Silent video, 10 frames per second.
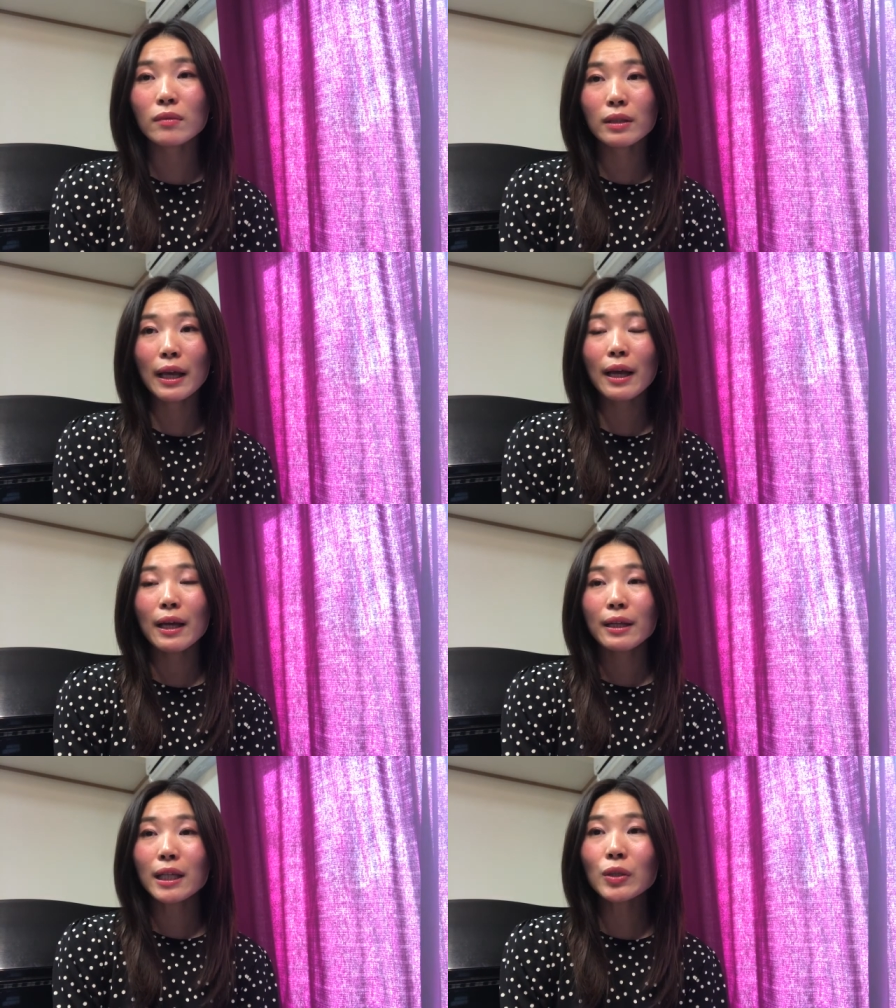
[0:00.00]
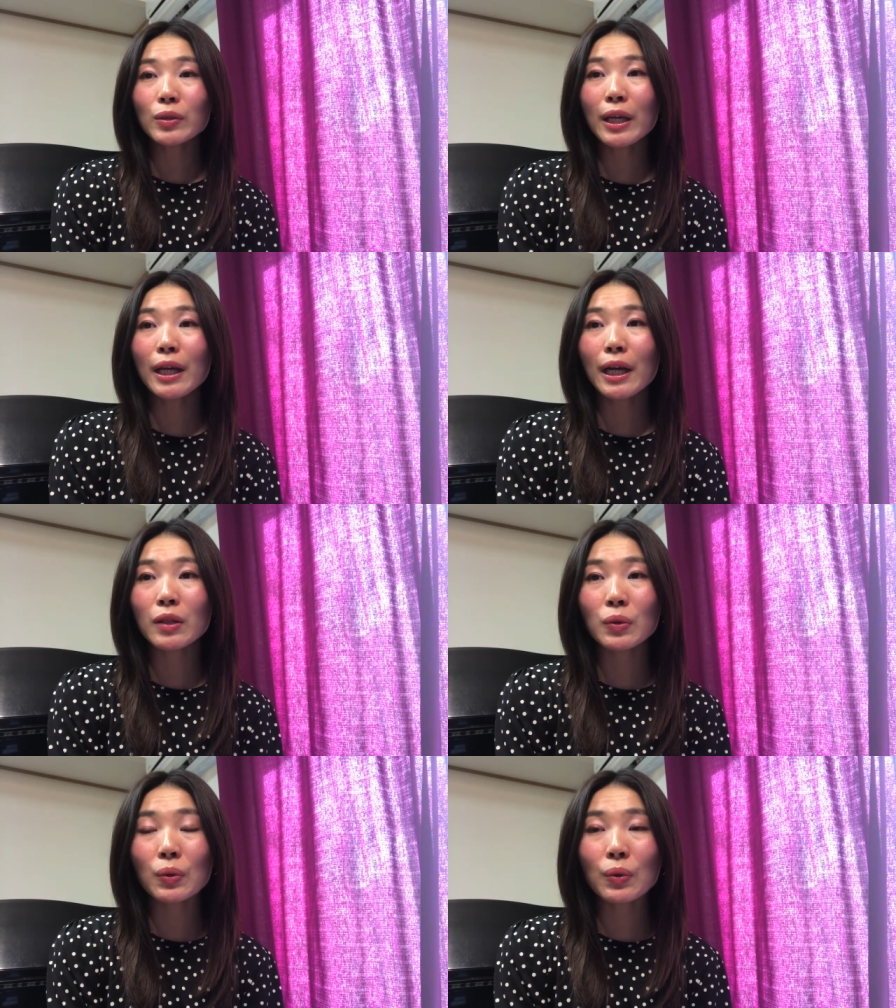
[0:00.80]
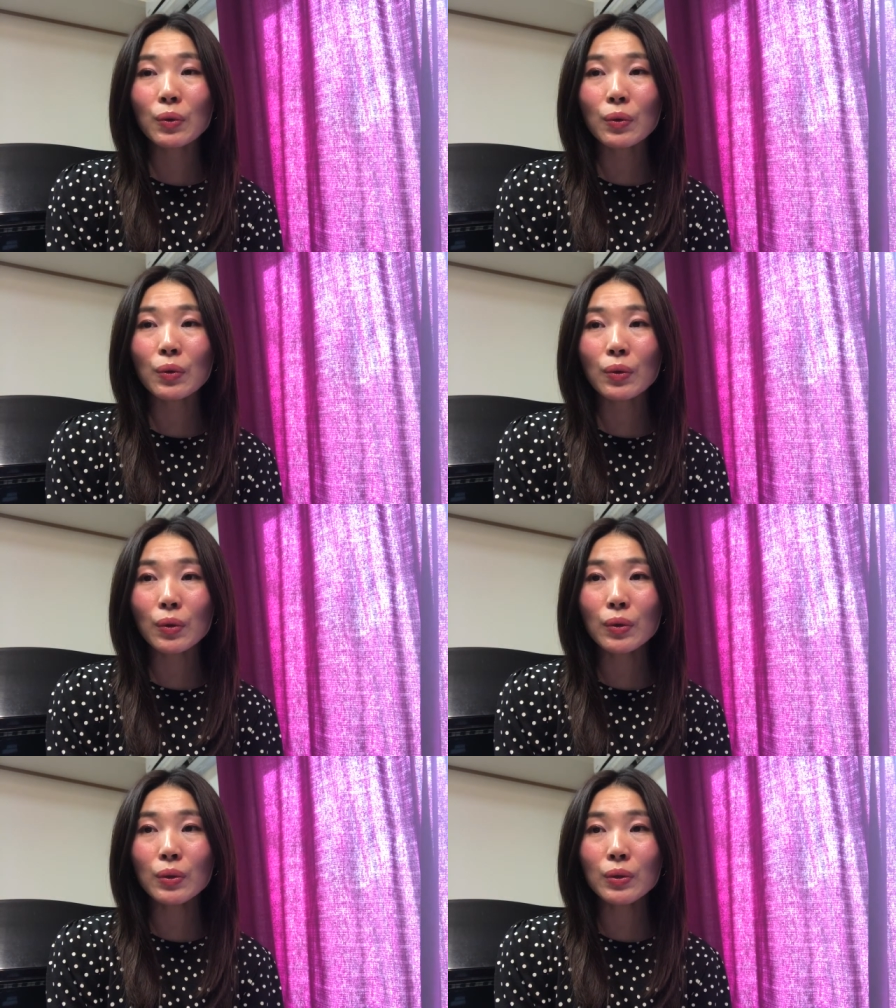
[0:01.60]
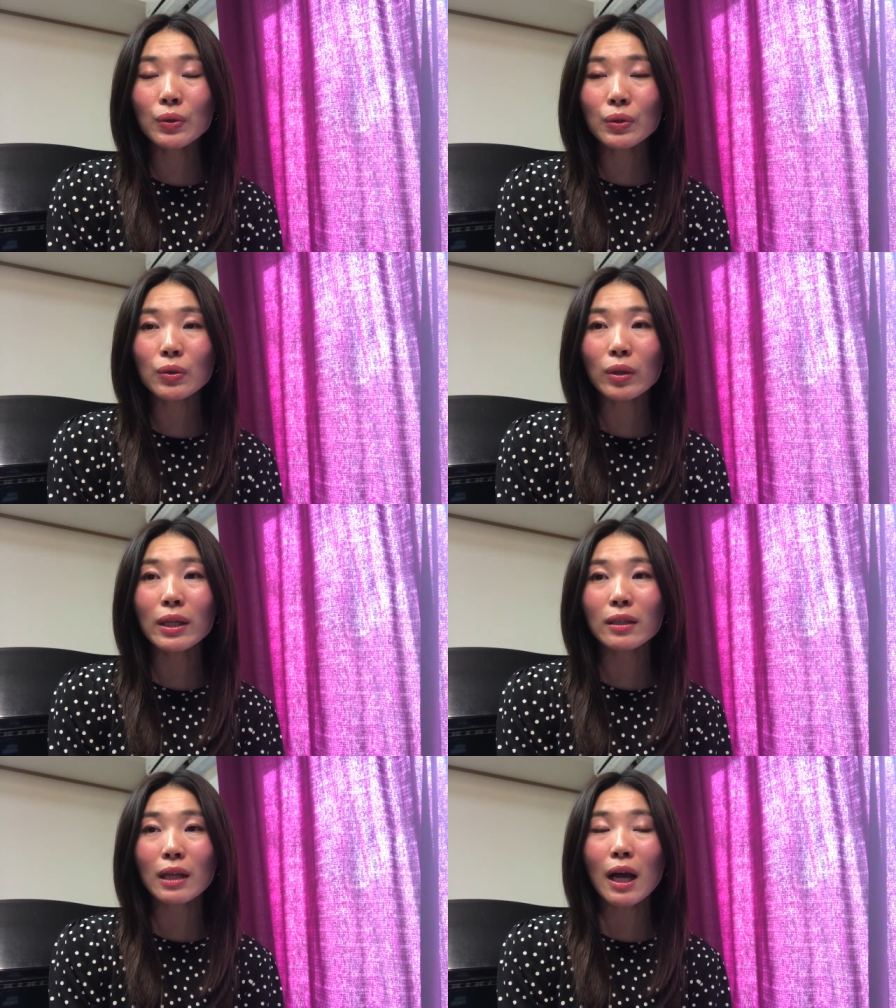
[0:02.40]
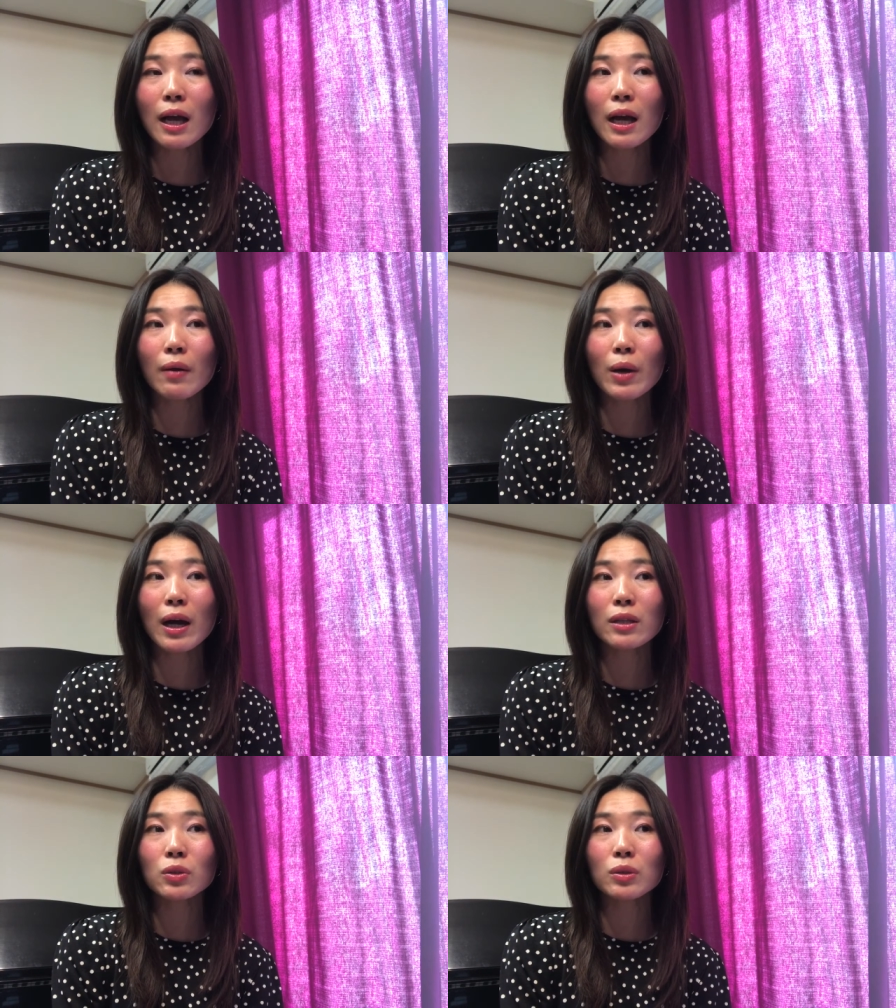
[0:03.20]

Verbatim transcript: でなのであのこういう取り方は、